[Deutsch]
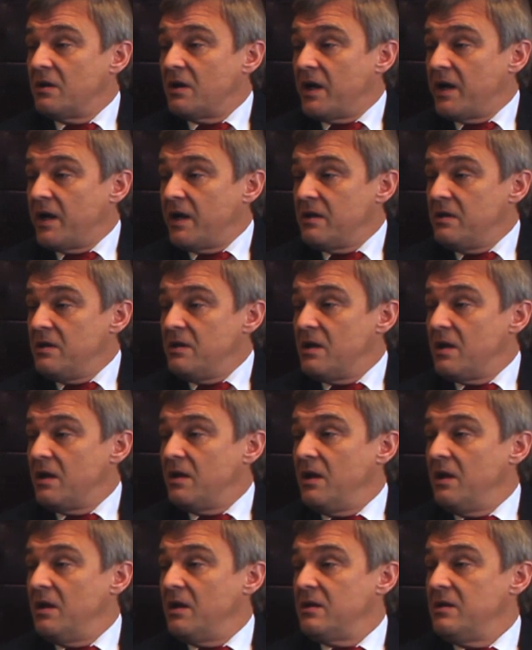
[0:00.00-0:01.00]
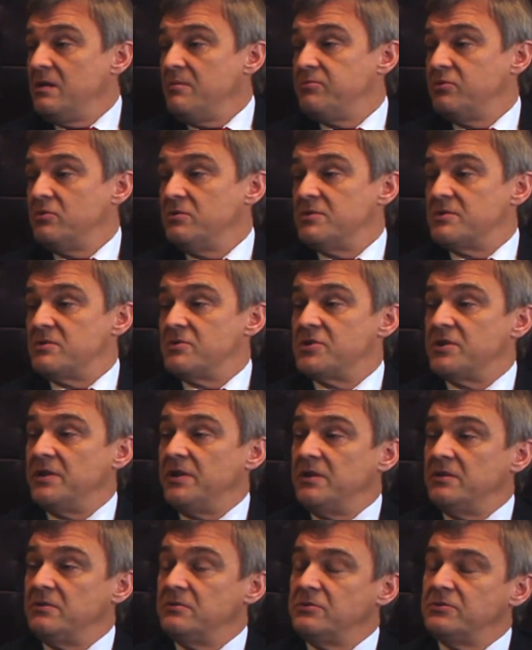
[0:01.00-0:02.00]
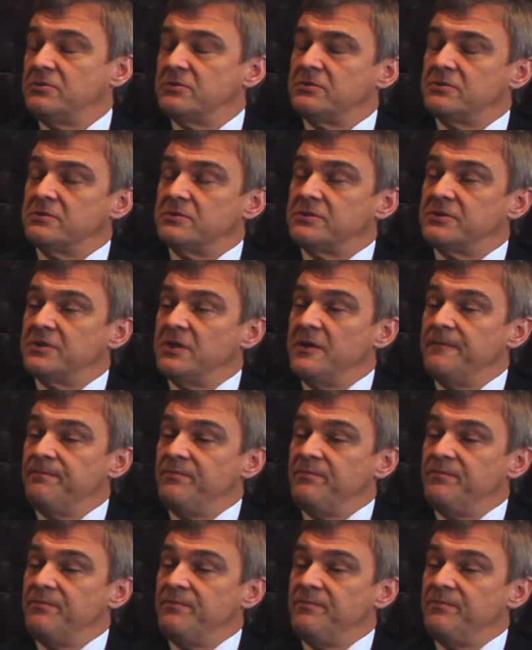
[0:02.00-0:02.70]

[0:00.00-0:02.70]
ein, in einen Energiepool zu stellen und, und, und.